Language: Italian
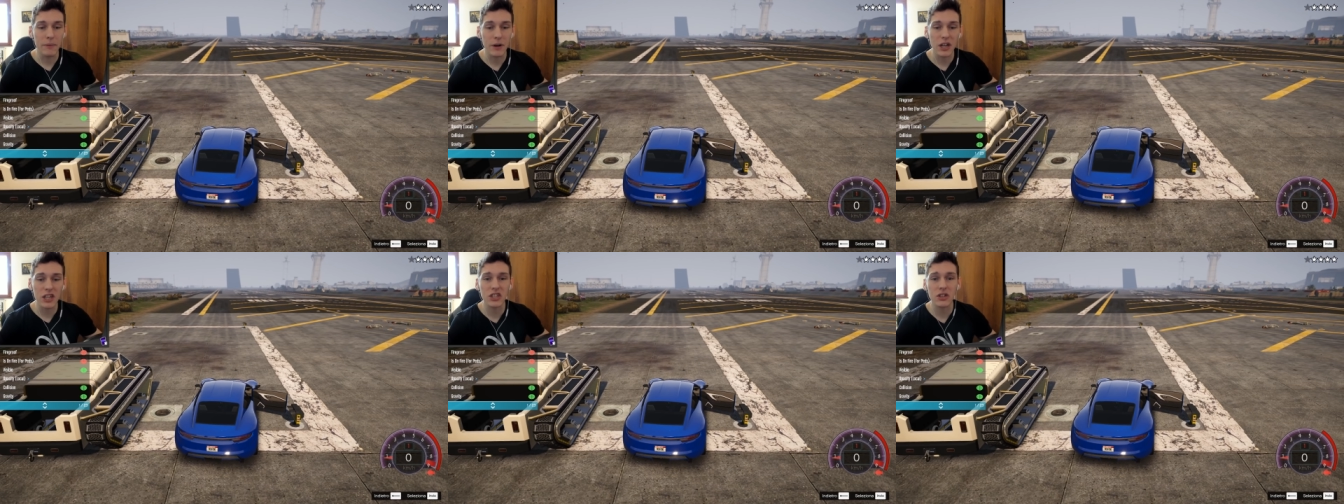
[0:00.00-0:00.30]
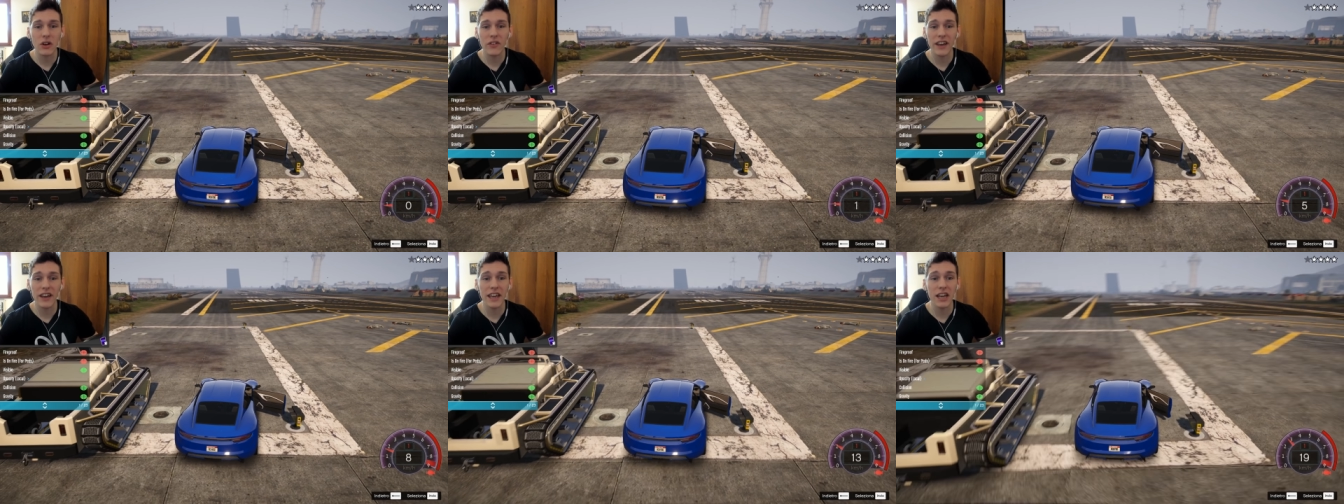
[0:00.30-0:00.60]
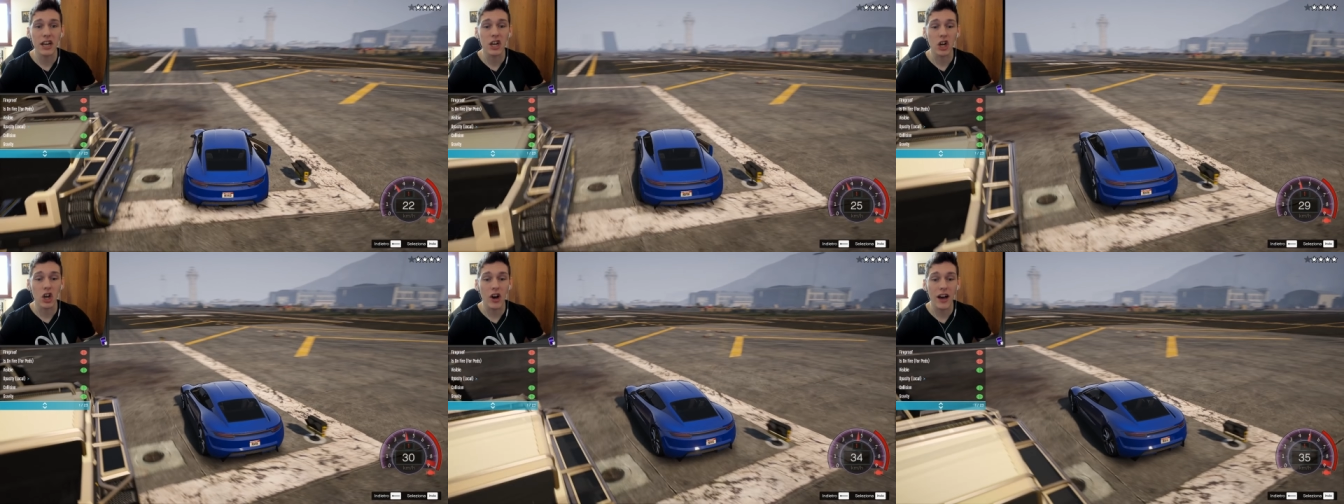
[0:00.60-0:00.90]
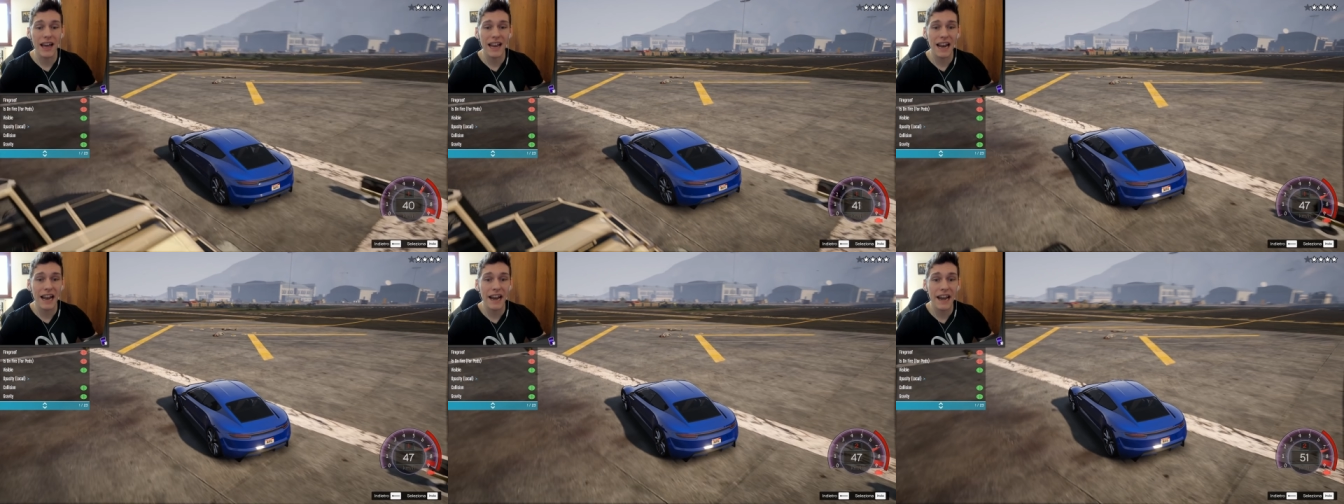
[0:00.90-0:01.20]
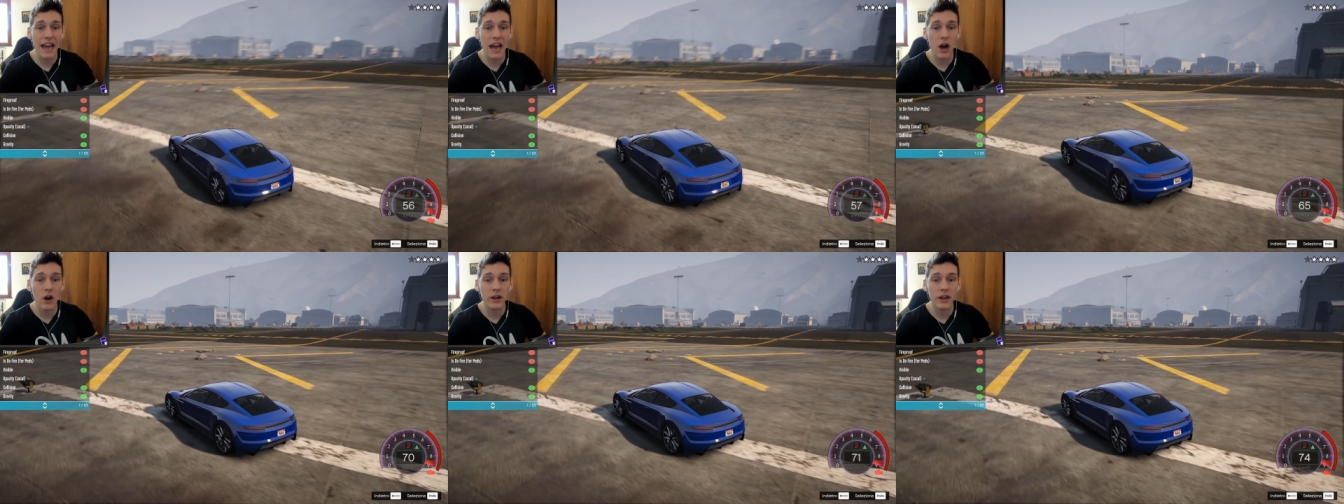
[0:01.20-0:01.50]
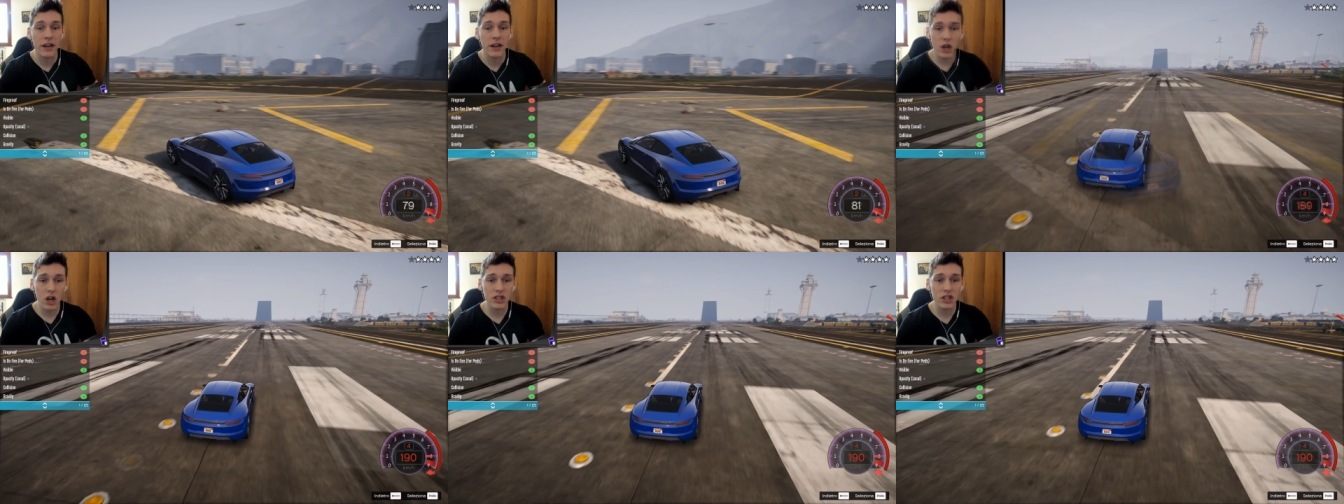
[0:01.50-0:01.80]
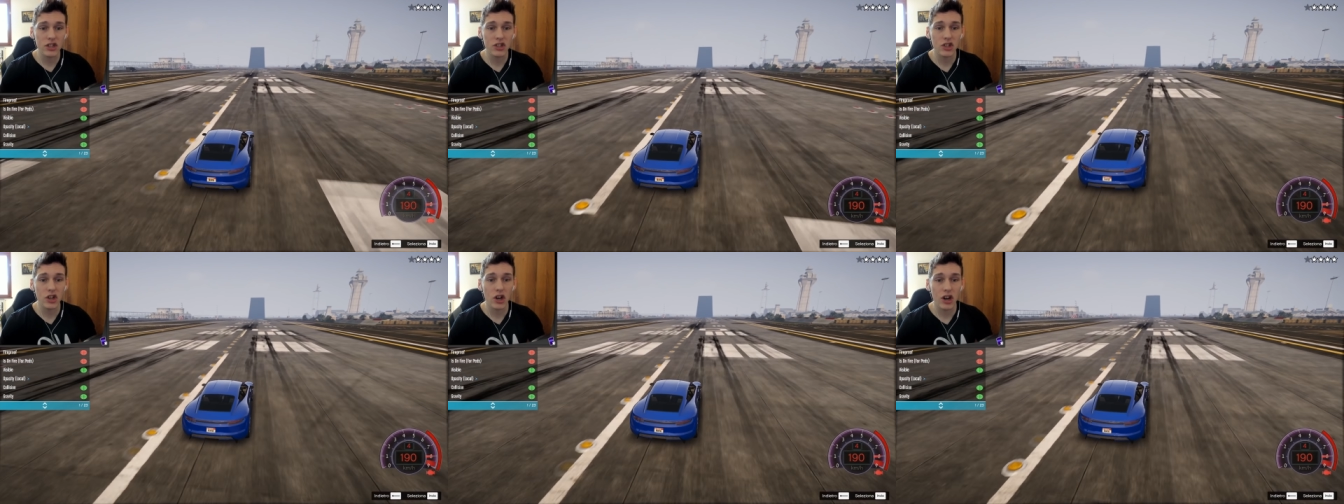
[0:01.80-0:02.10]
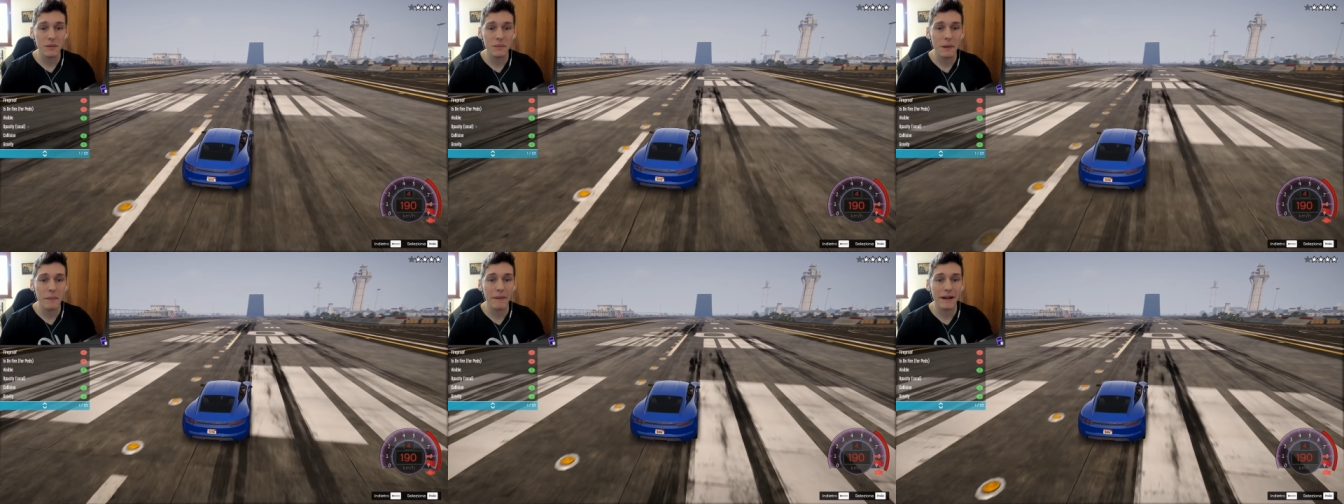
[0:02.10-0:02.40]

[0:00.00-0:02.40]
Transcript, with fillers: prossimo veicolo è la Neon non ci sono robi